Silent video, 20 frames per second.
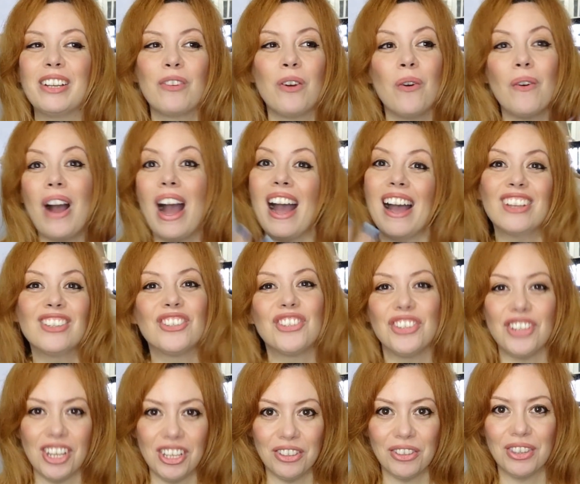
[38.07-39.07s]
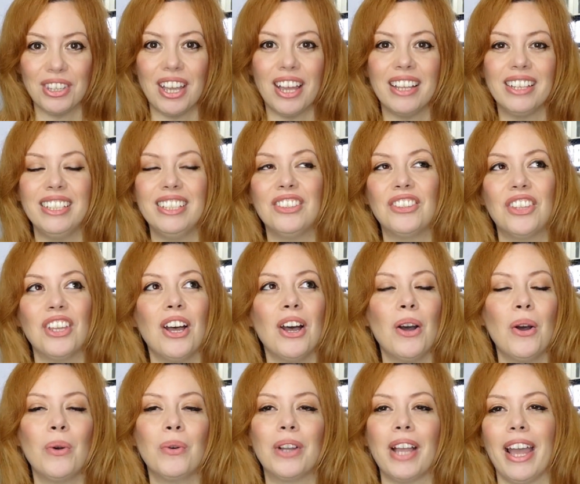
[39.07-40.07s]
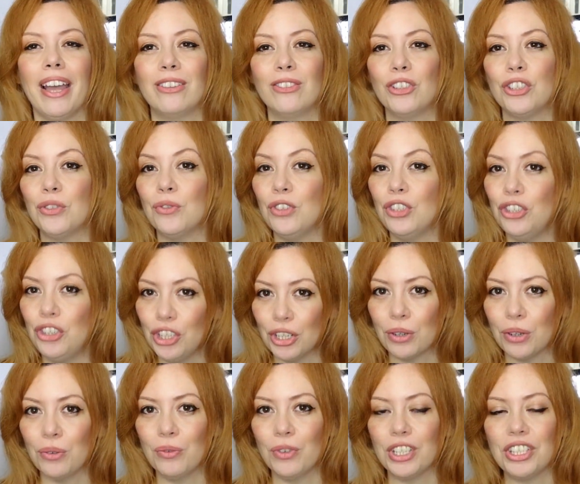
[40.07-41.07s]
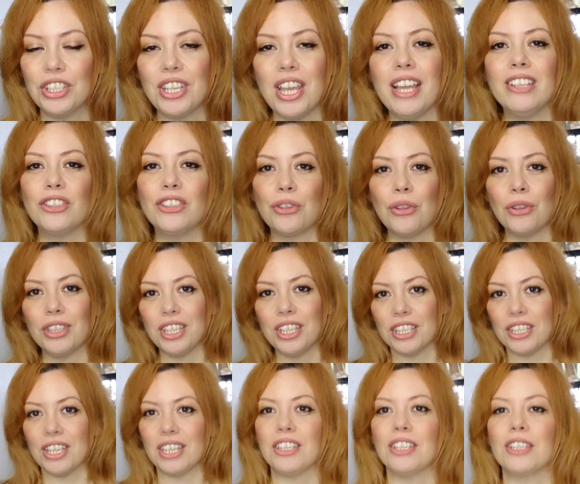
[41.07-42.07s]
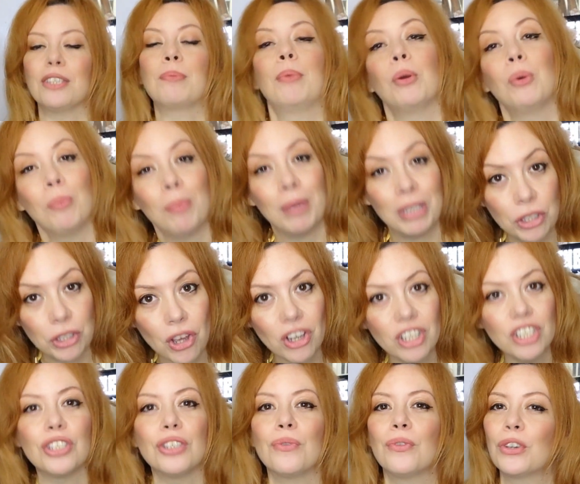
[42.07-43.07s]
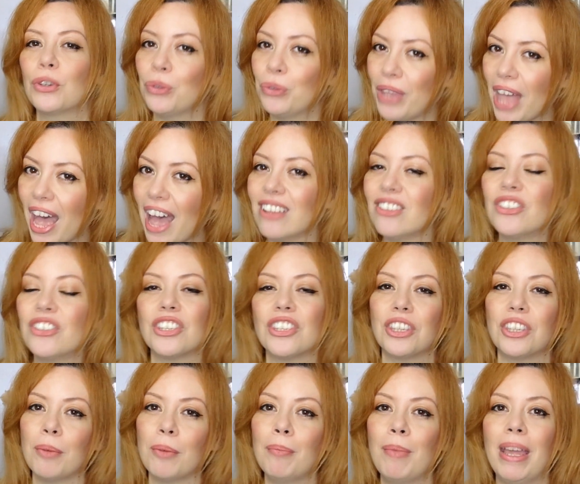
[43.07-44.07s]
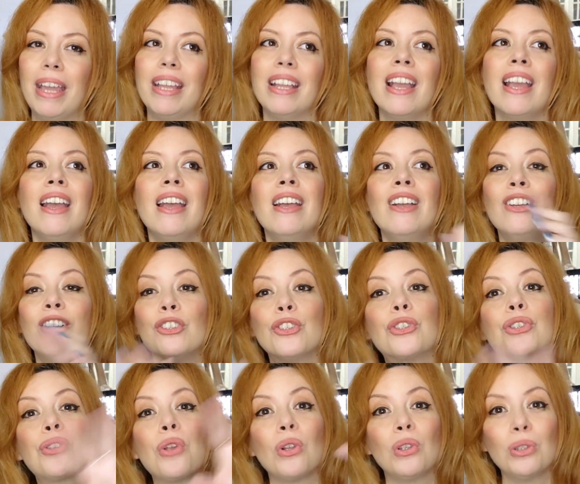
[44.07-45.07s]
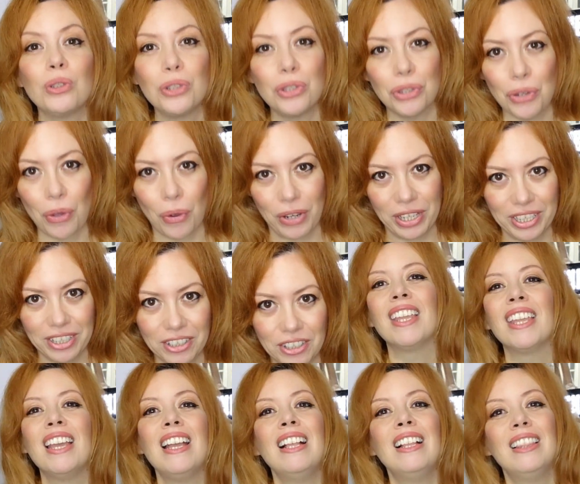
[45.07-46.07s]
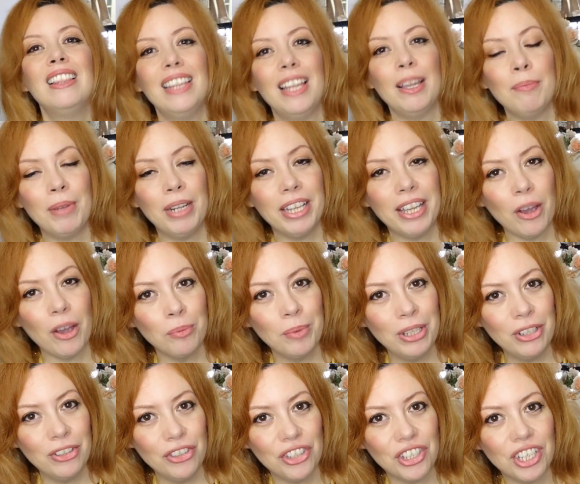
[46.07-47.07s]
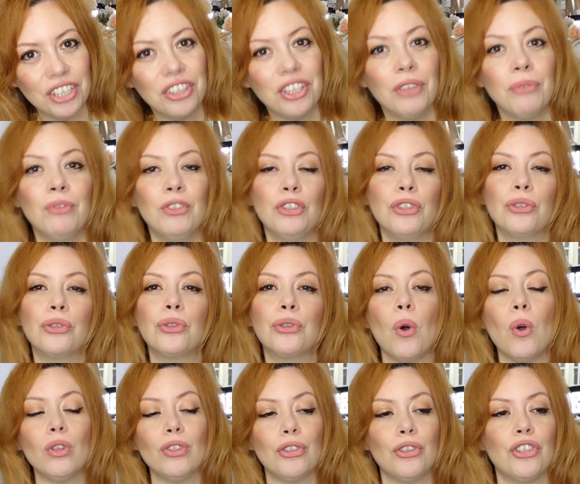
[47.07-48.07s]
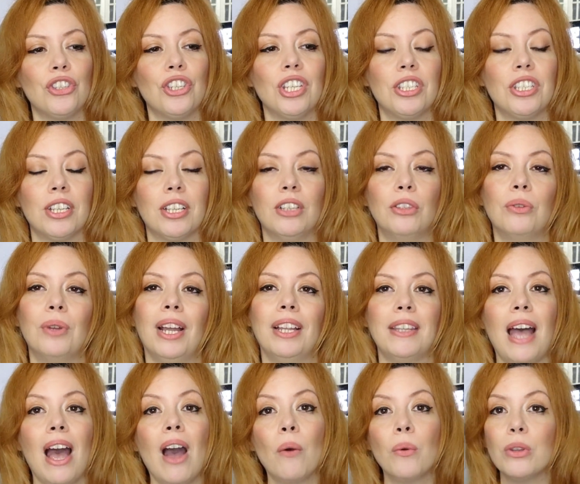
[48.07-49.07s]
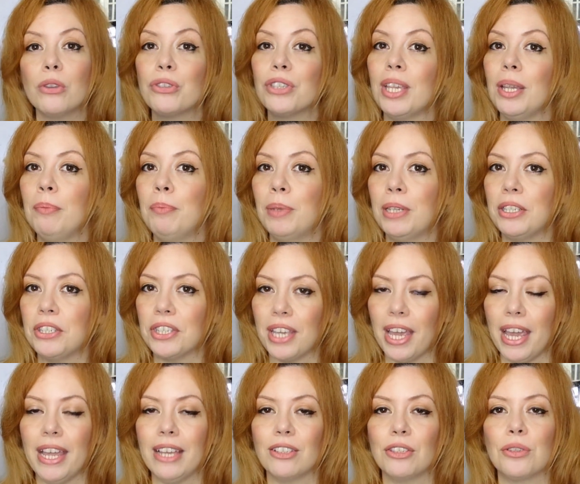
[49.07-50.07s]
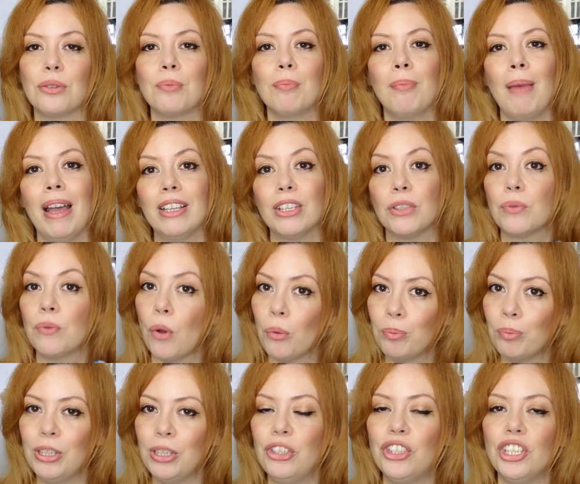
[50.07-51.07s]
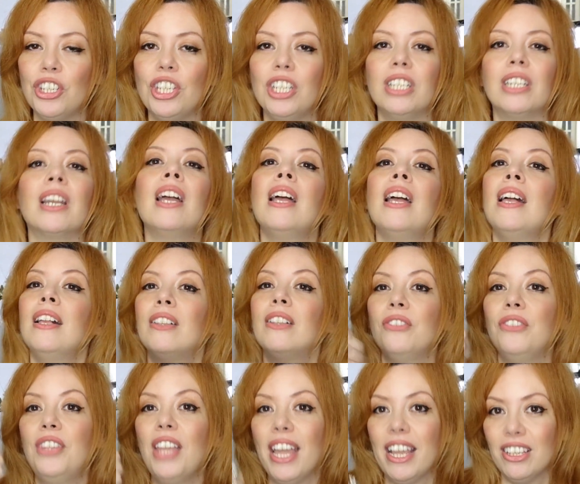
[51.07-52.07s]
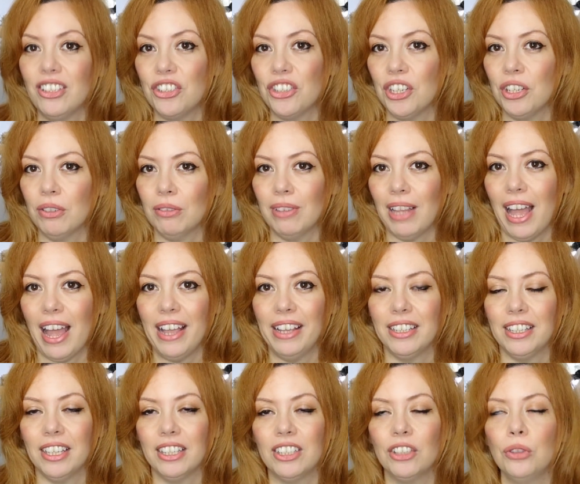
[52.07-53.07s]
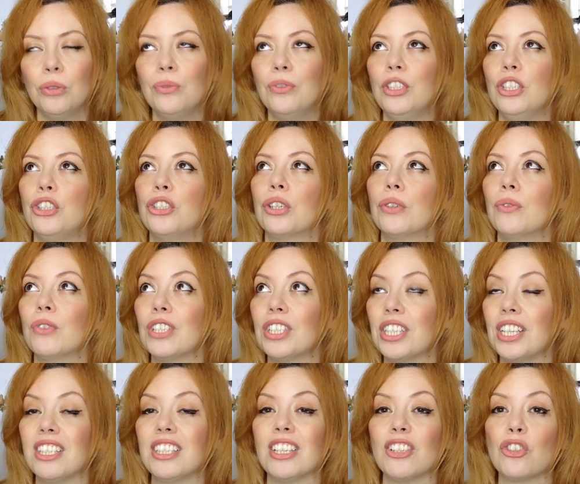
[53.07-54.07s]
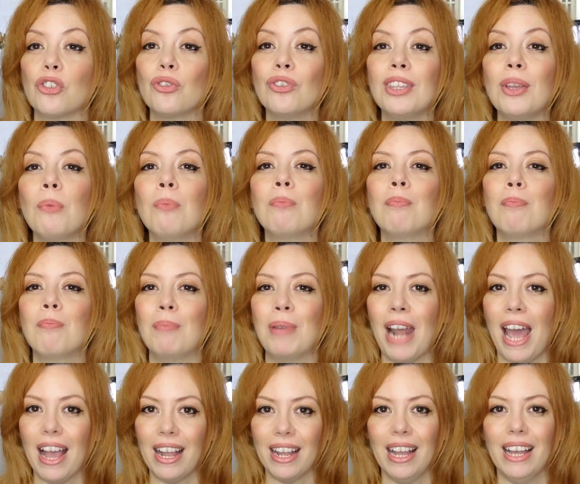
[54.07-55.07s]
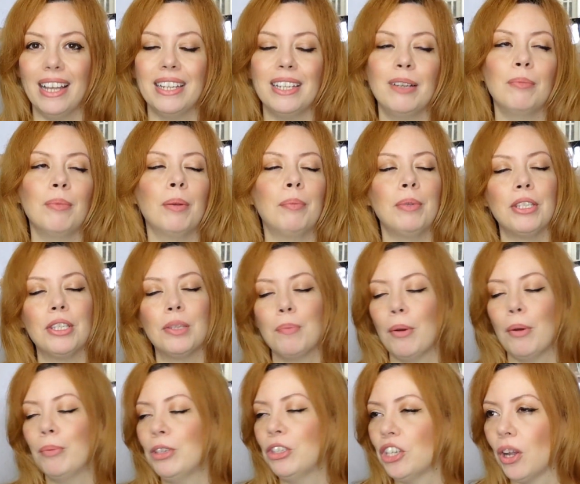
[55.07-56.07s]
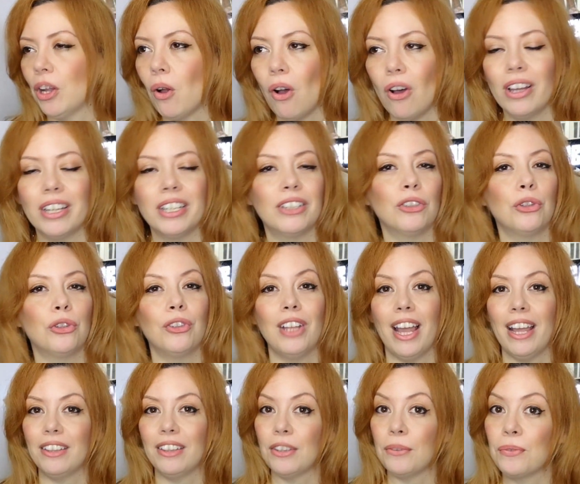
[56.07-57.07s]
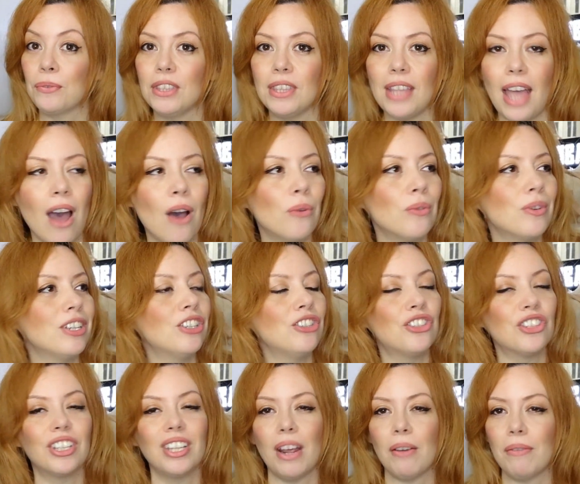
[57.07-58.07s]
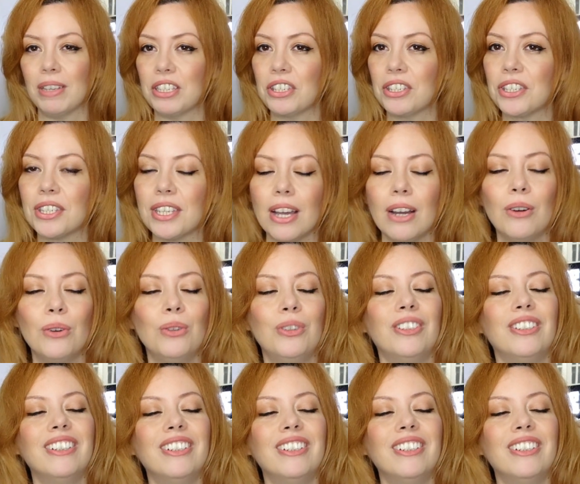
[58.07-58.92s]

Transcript: com a agenda. Então quero dividir com vocês todas essas preocupações, dificuldades e também soluções. Lembrem que ao meio-dia tem vídeo todos os dias aqui no canal, eu sempre esqueço, mas vou pedir Deixem um like aqui no vídeo que vocês ajudam pra caramba, principalmente agora que eu tô na reta final aí de gravação.